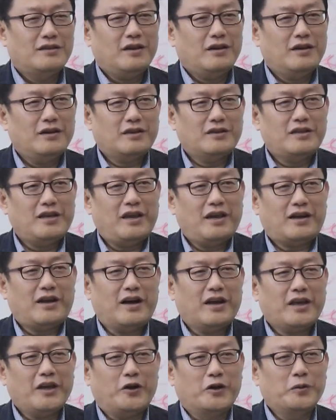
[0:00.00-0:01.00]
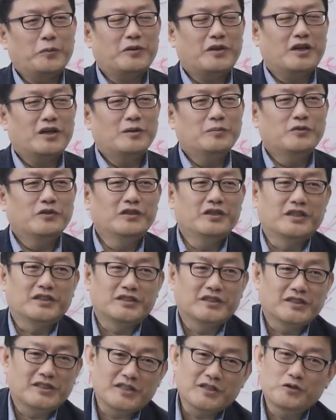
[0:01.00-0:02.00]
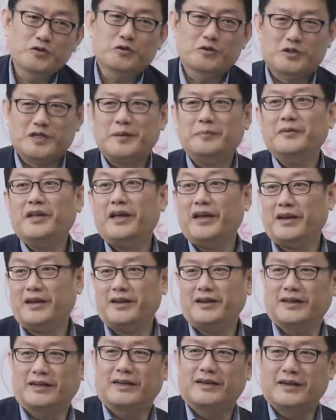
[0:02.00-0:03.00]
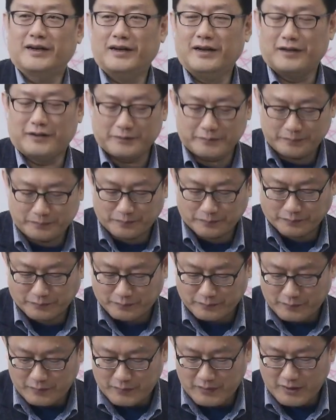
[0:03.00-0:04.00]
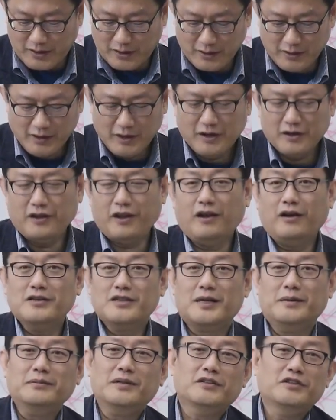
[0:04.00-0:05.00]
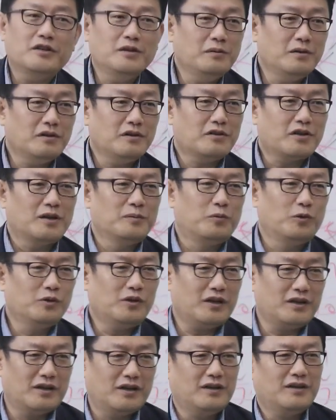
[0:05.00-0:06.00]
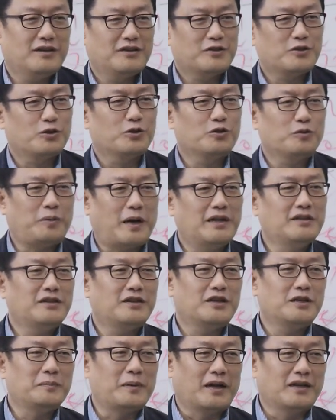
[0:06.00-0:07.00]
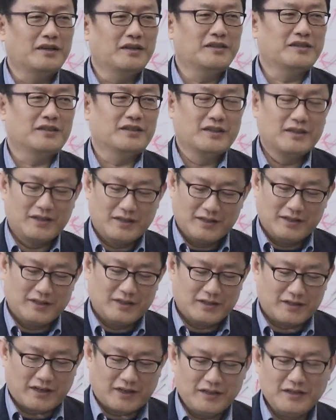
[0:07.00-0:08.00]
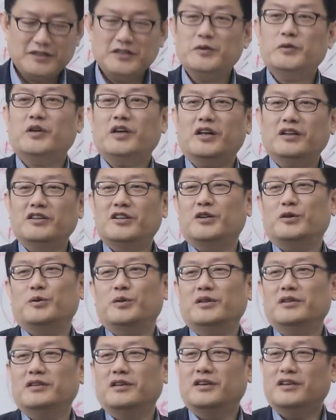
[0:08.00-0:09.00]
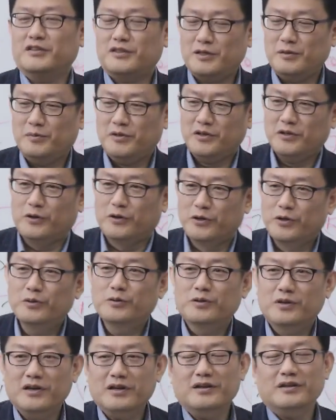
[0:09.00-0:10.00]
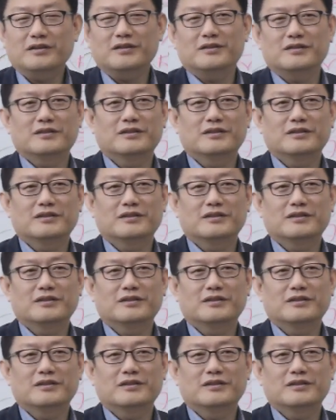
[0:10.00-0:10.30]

제가 제 강의 어렵다는 분들이 있어서 저는 주로 참나 얘기를 하니까 내가 참나 설명을 잘 못하나? 그래서 저도 반성을 많이 했어요. 나는 쉽게 한다고 했는데 이게 설명이 어려운가?